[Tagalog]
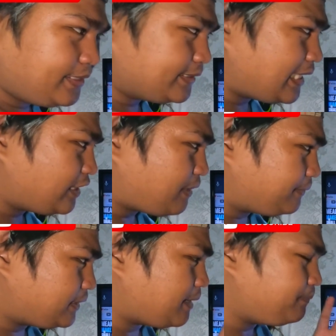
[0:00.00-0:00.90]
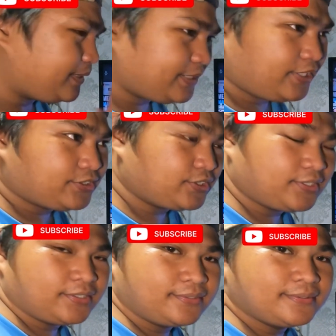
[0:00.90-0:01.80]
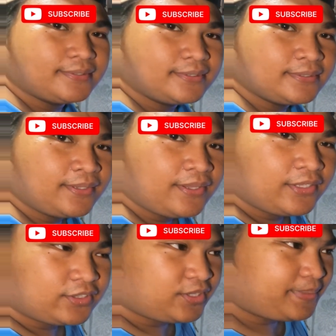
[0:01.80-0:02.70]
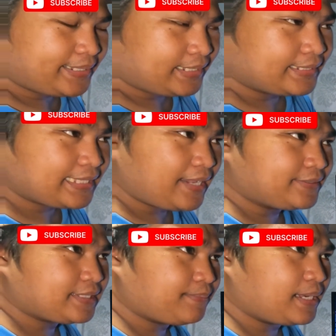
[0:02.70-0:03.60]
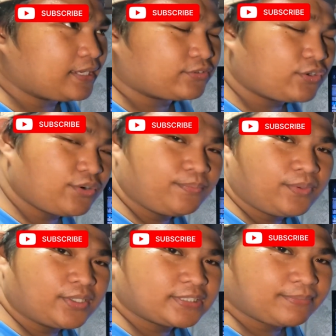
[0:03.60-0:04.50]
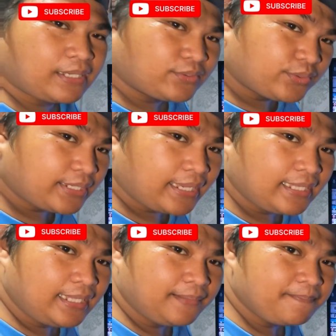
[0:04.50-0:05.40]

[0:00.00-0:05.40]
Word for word: hindi na tayo gumamit na application. Dumirekto lang tayo sa mga Chrome or sa mga Google